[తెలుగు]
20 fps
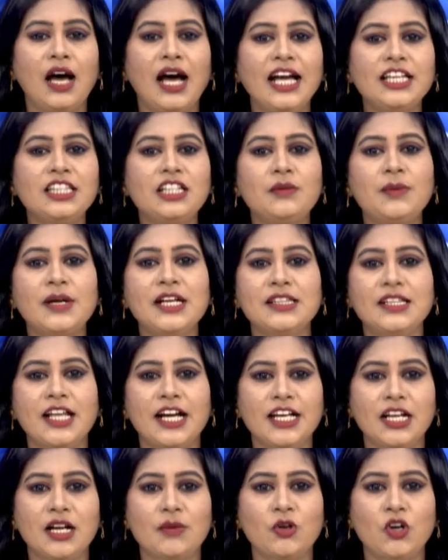హైదరాబాద్
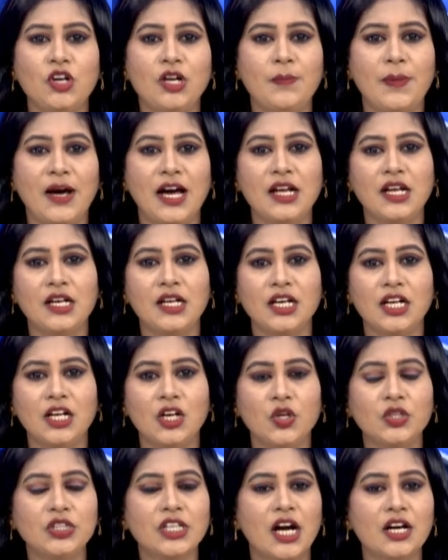నగరంలోని
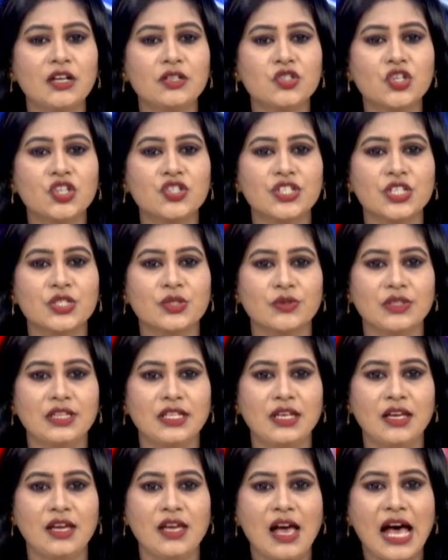బాలానగర్ లో దారుణం చోటు
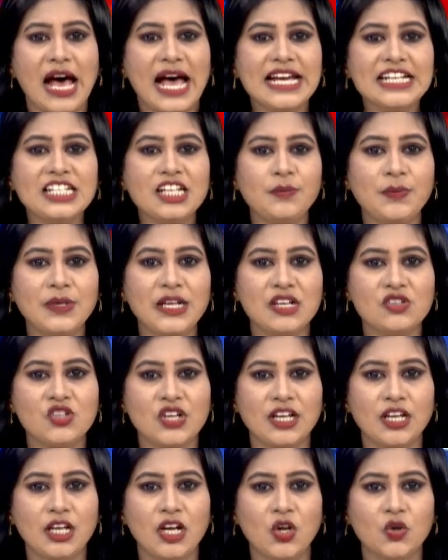చేసుకుంది ఐటీపీఎల్
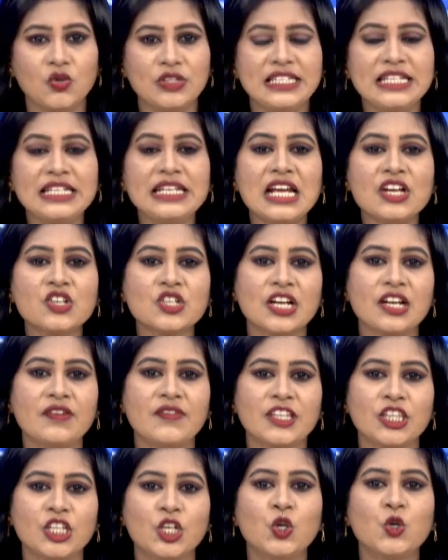జంగిల్లో దినేష్ అనే
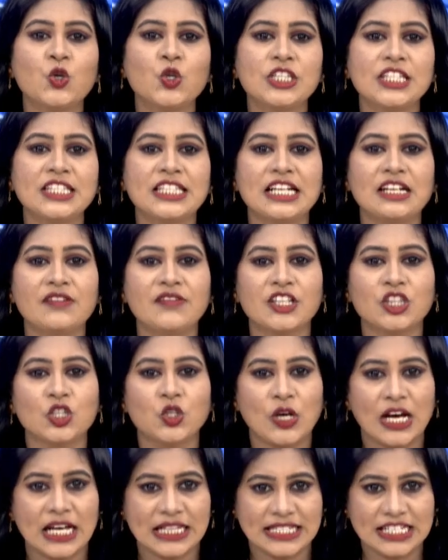వ్యక్తిని గుర్తు తెలియని
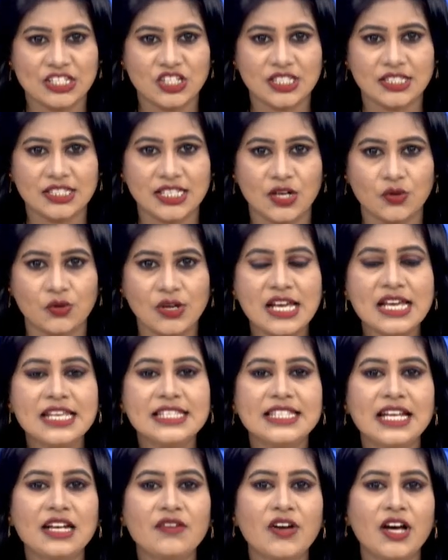వ్యక్తులు హత్య చేశారు
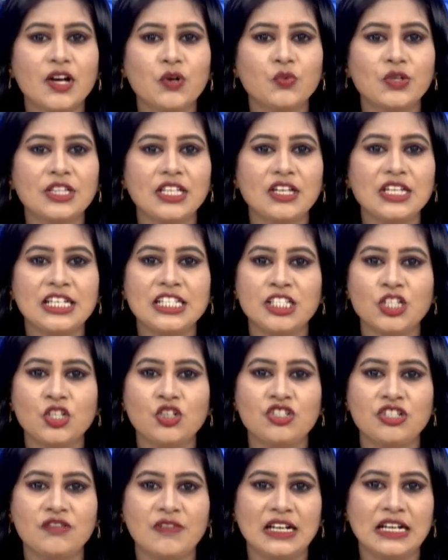శనివారం ఉదయం ఇంటి
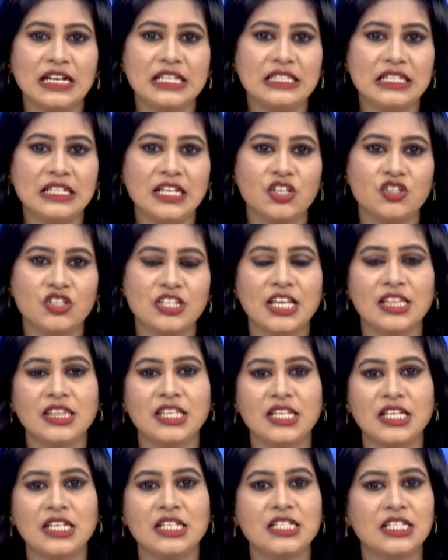నుంచి వెళ్లిన దినేష్
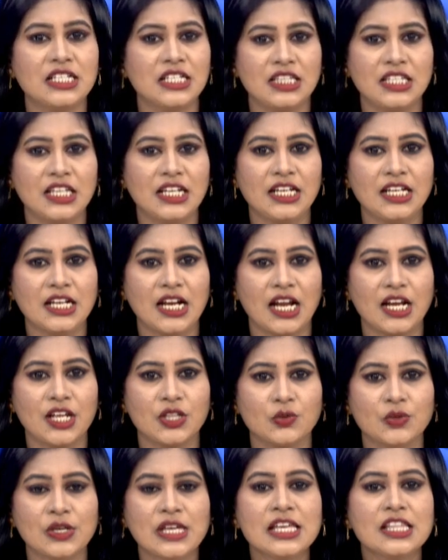ఎంతకీ ఇంటికి తిరిగి
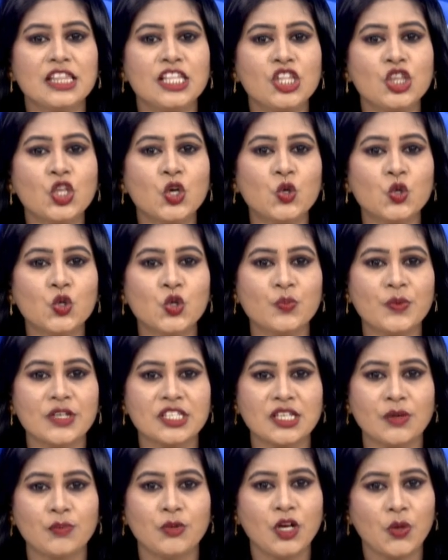రాలేదు దీంతో కుటుంబ
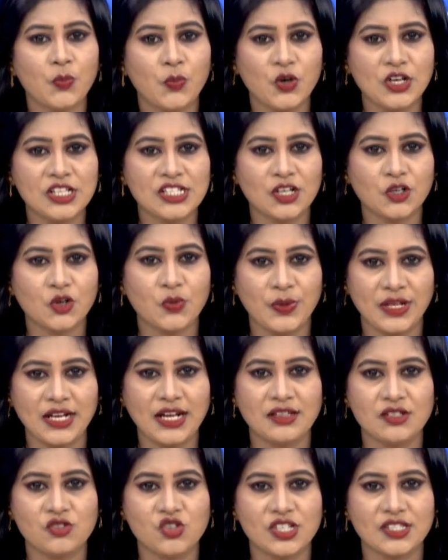సభ్యులు పోలీసులకు
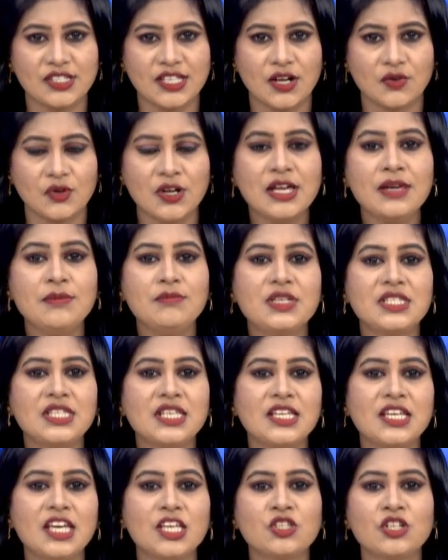ఫిర్యాదు చేశారు
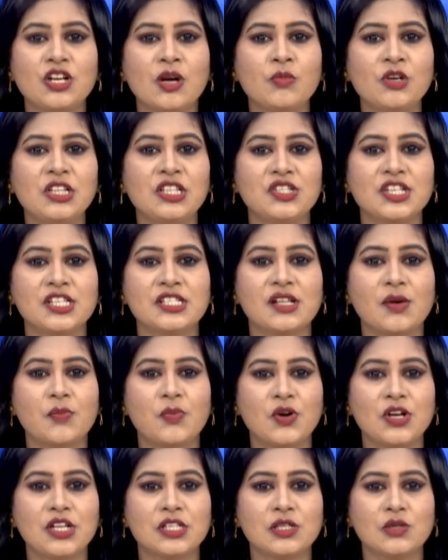మిస్సింగ్ కేసు నమోదు చేసిన
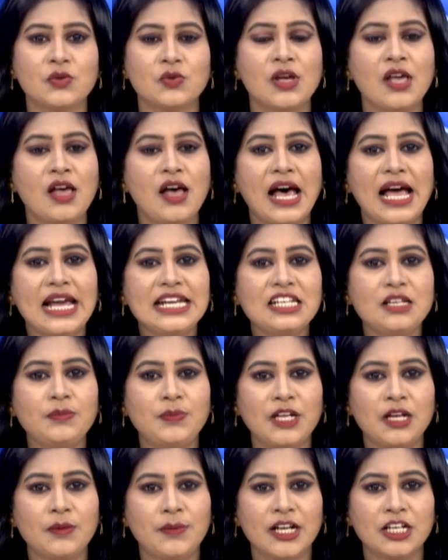పోలీసులు
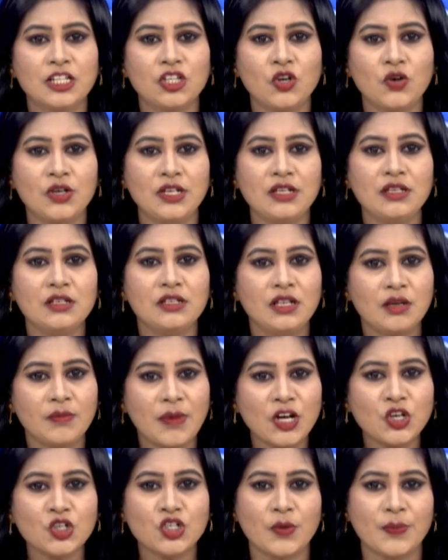ఐటీపీఎల్ పరిధిలోని
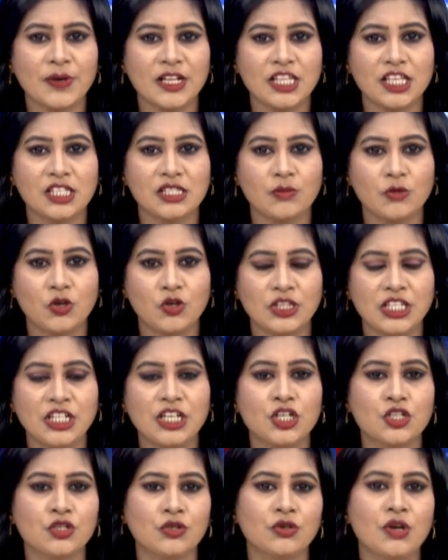నిర్మానుష ప్రదేశంలో
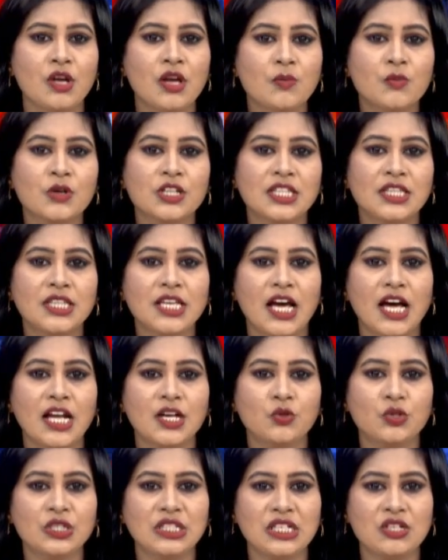దినేష్
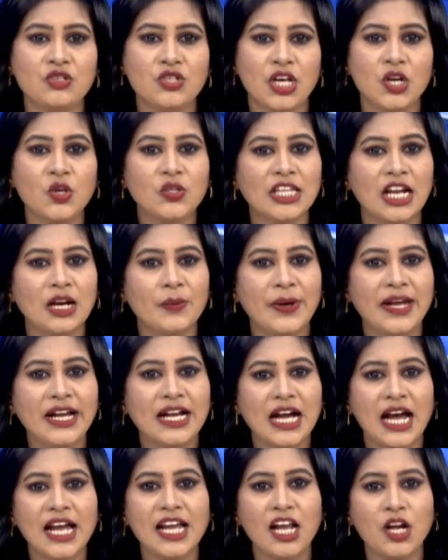మృతదేహాన్ని గుర్తించారు తలపై
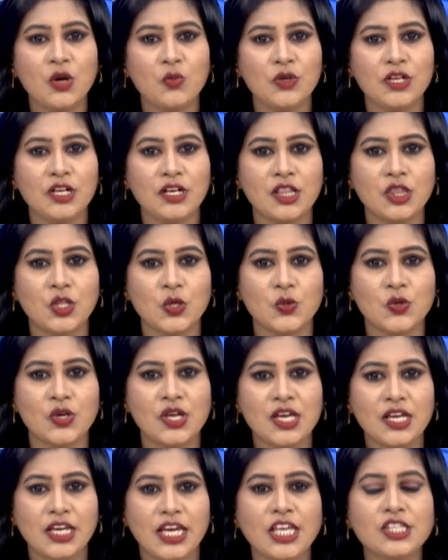గాయాలు ఉండటంతో
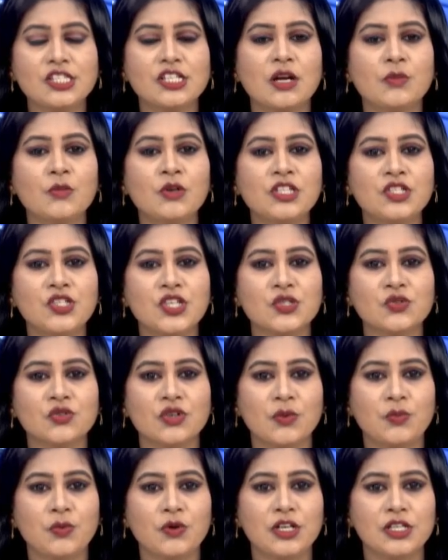కేసు నమోదు
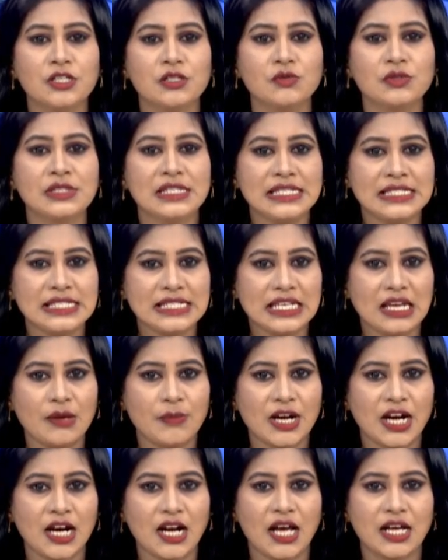చేసుకున్న పోలీసులు సీసీ
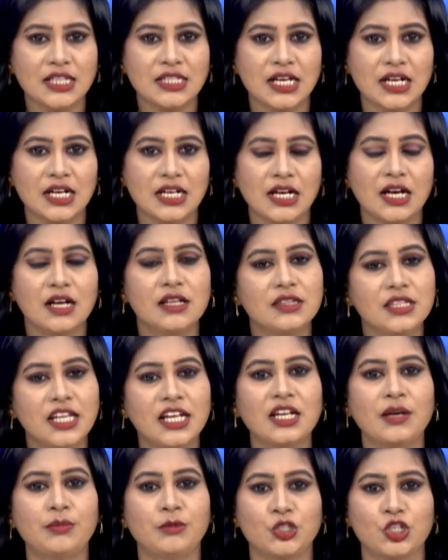కెమెరాల ఆధారంగా
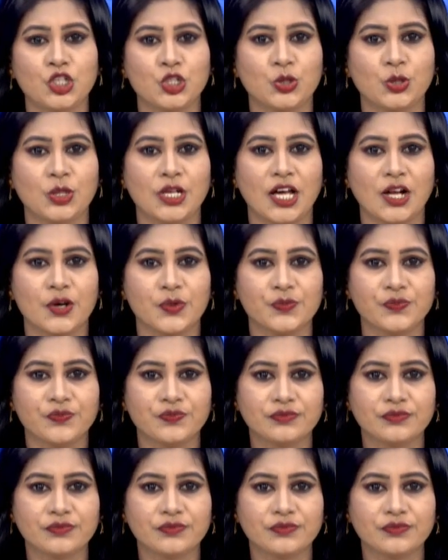దర్యాప్తు చేస్తున్నారు